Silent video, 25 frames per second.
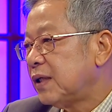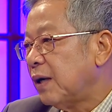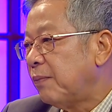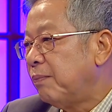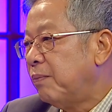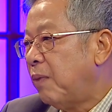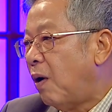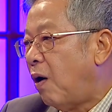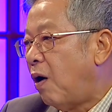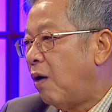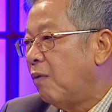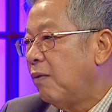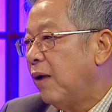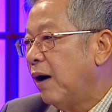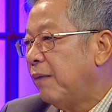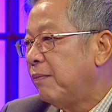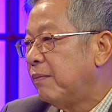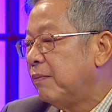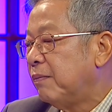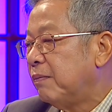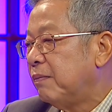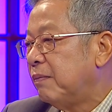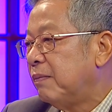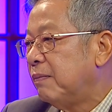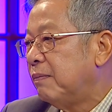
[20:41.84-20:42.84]
จะมองว่า
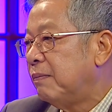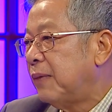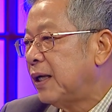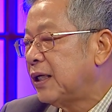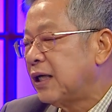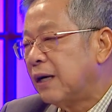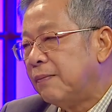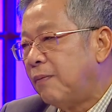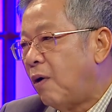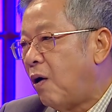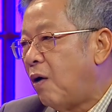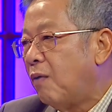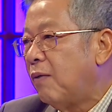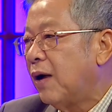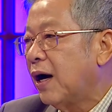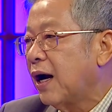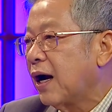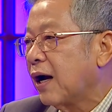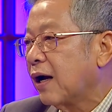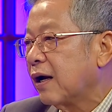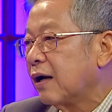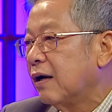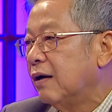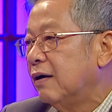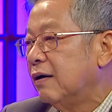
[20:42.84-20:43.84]
มันจะมองว่า
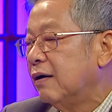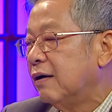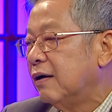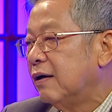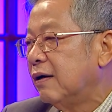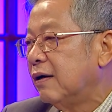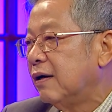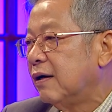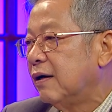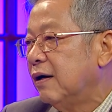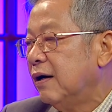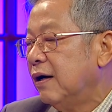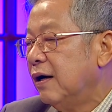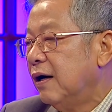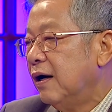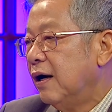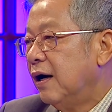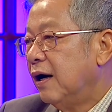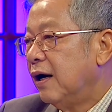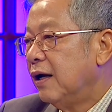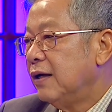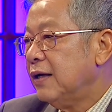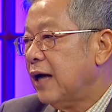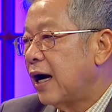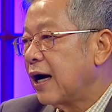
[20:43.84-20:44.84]

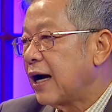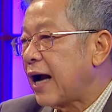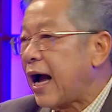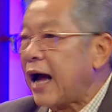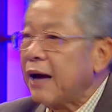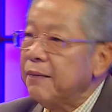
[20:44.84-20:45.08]
อย่าง